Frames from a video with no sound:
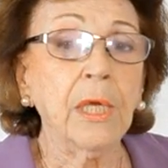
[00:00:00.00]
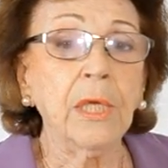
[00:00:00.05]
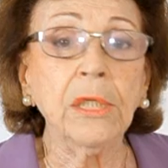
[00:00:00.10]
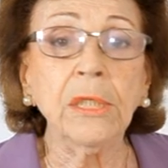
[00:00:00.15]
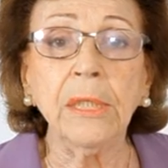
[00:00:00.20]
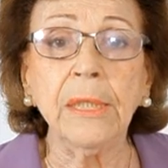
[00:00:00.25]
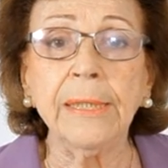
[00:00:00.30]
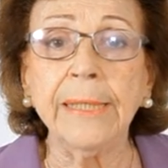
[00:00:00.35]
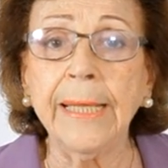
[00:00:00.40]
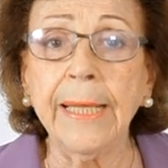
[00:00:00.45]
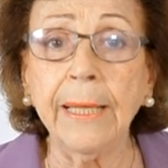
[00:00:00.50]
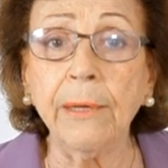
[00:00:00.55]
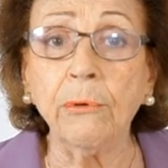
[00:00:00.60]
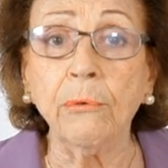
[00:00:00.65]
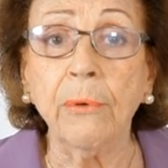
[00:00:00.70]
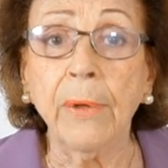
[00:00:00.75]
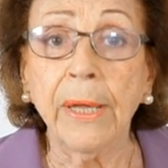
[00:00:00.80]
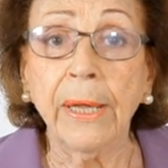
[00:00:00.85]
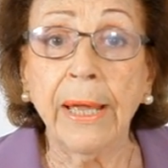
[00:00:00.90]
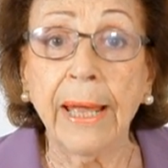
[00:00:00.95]

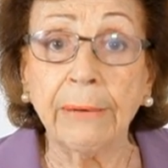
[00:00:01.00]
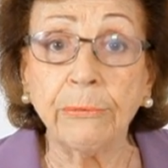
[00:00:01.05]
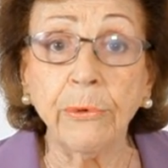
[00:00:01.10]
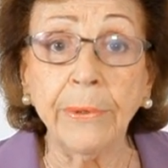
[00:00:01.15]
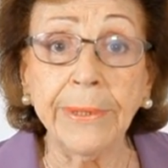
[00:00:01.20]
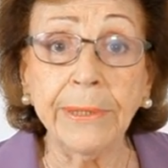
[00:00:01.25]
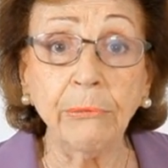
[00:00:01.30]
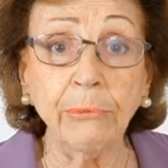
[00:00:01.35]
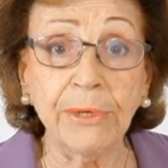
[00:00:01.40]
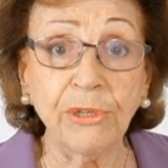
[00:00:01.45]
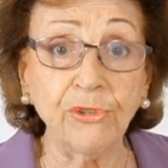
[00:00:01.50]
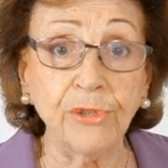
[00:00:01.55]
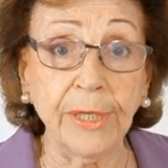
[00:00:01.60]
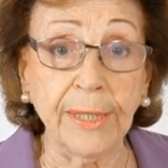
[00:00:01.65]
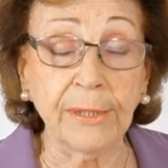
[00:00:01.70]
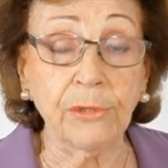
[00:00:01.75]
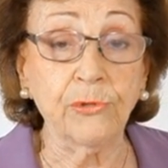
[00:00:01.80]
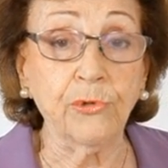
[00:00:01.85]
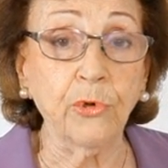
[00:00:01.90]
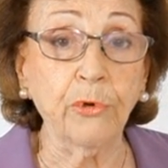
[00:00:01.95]
Então, quando a
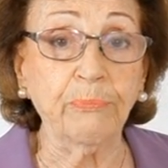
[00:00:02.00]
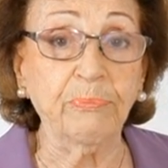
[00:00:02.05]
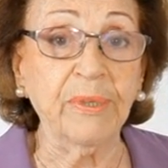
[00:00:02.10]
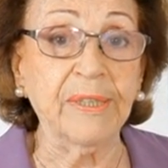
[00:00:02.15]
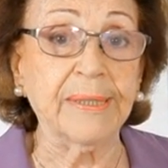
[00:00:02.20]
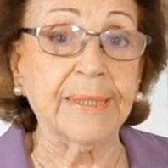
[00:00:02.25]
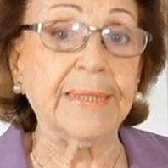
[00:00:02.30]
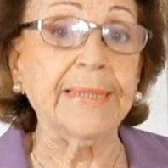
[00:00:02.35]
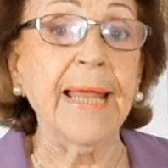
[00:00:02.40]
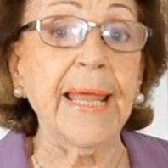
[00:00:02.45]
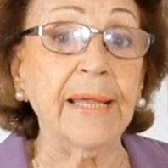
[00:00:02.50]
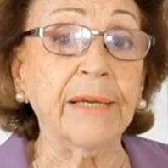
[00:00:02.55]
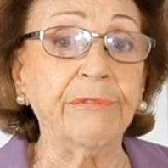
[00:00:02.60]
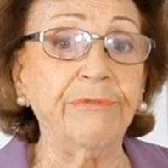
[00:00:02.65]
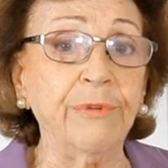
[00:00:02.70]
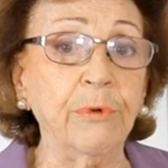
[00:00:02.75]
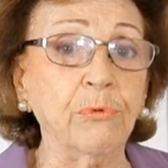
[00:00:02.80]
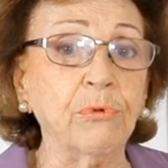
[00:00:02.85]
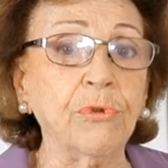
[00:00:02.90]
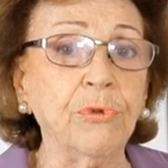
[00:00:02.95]
gente
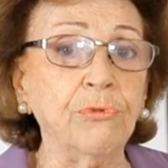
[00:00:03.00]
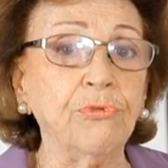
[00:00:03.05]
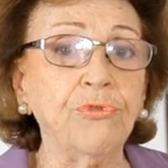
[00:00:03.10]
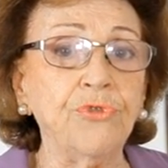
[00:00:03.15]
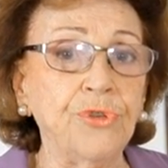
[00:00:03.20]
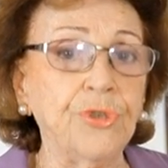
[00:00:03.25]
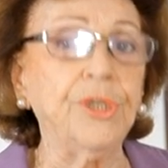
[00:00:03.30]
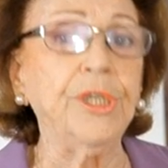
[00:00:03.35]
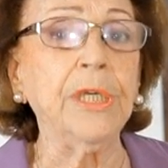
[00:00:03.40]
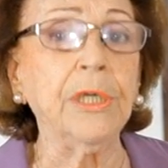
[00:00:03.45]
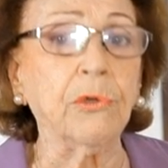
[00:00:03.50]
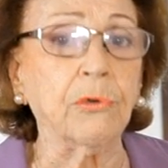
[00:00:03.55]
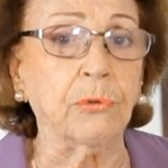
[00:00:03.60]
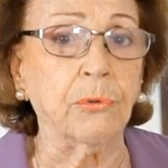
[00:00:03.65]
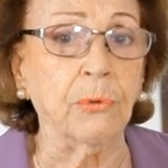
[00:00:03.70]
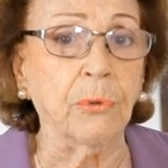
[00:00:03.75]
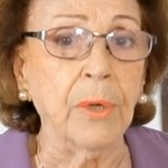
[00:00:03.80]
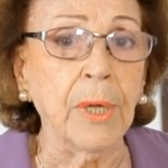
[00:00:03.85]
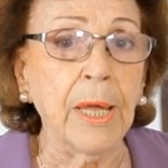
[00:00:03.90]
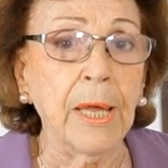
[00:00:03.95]
observa o que o
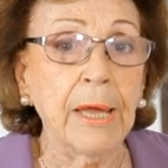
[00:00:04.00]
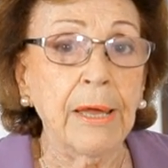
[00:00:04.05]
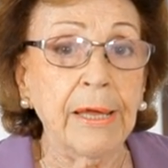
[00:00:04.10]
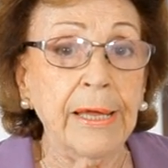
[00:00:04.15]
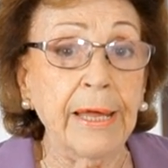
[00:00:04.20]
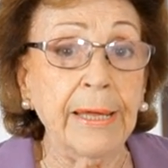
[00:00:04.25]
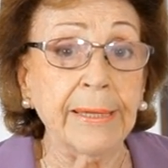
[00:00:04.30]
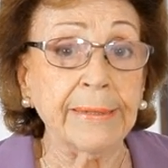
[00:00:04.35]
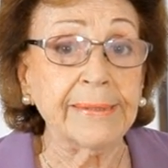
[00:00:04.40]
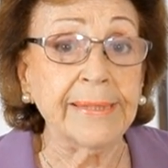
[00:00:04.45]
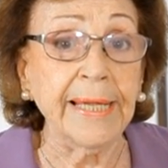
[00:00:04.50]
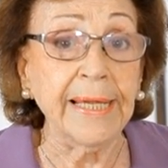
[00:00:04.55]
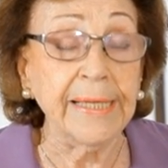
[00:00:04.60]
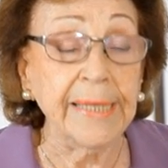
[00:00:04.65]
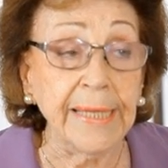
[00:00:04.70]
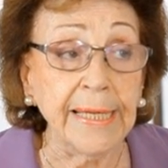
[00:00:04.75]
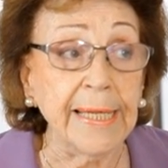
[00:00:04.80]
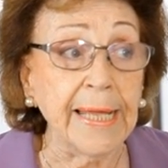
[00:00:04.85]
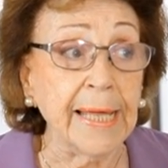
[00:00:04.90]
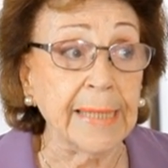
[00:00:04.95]
Chico é,
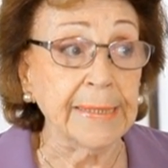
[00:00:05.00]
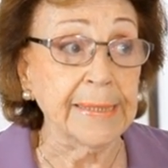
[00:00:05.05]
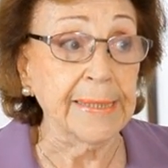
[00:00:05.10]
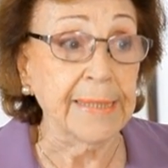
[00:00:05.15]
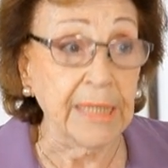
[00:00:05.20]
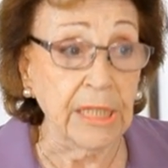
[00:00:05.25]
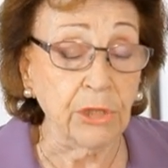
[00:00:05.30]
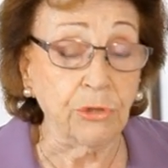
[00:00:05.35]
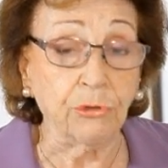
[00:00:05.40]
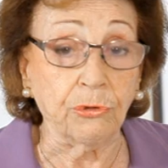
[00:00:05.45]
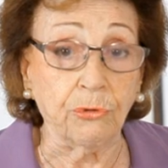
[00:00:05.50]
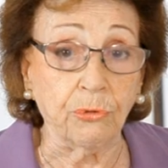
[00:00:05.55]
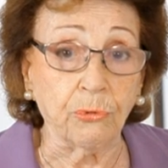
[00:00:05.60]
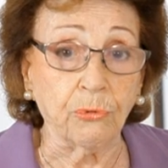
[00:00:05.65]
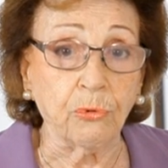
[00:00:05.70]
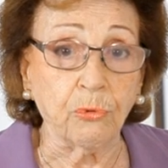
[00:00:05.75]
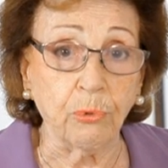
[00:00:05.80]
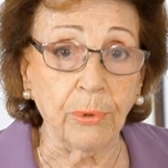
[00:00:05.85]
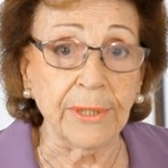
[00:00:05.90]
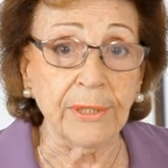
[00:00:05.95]
teria
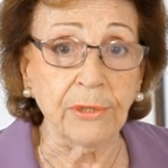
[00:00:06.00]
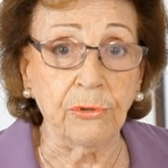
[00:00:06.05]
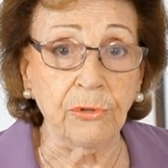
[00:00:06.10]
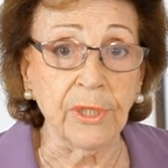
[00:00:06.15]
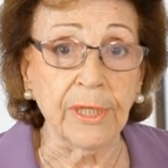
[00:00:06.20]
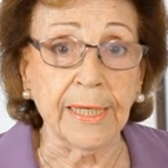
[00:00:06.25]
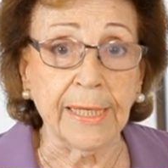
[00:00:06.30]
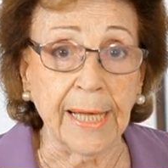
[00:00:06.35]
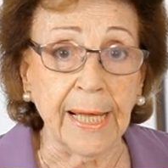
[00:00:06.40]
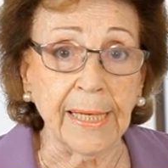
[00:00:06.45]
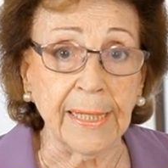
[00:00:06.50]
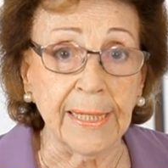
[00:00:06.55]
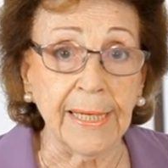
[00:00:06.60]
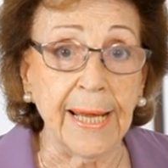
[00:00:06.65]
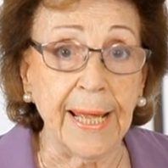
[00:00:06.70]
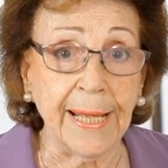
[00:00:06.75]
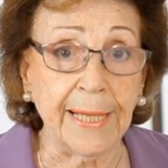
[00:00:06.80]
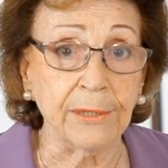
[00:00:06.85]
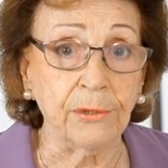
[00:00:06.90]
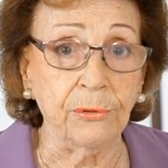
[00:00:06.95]
dito quando
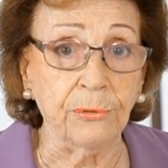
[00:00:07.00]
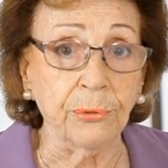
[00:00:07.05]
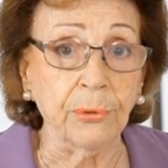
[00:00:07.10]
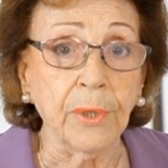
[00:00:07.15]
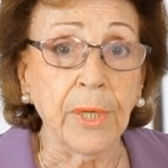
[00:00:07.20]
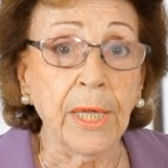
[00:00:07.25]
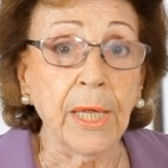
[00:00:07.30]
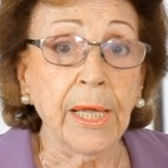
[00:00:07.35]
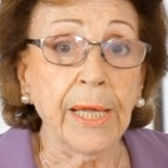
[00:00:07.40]
encarnado,